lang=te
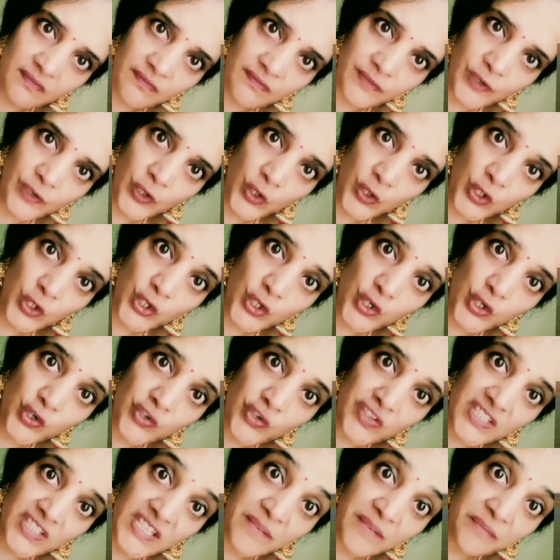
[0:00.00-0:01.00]
ప్లూటు
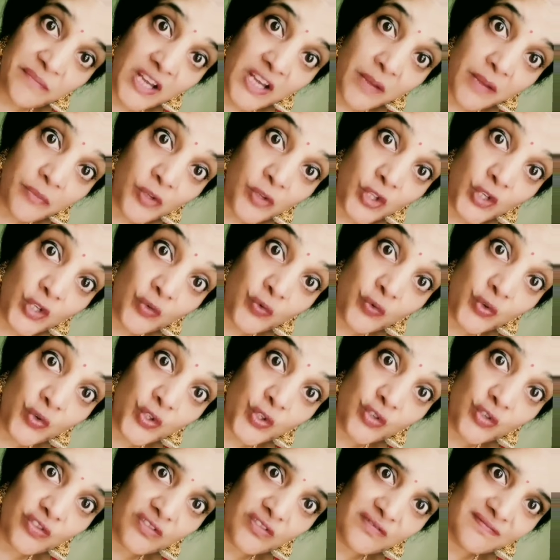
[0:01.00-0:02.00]
జింక ముందు
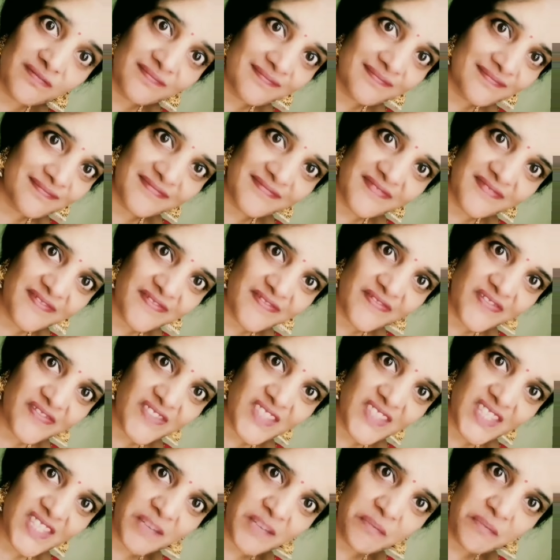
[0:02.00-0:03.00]
ఊదు
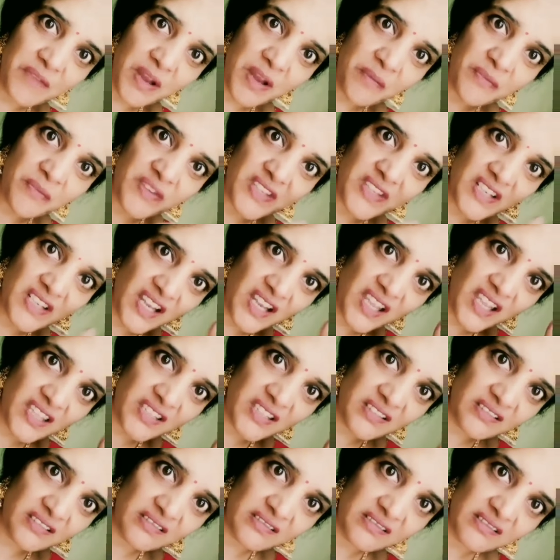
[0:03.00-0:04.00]
సింహం ముందు
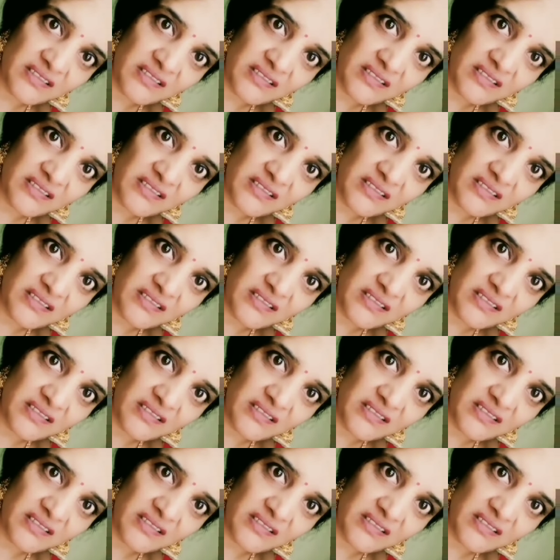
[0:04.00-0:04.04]
కాదు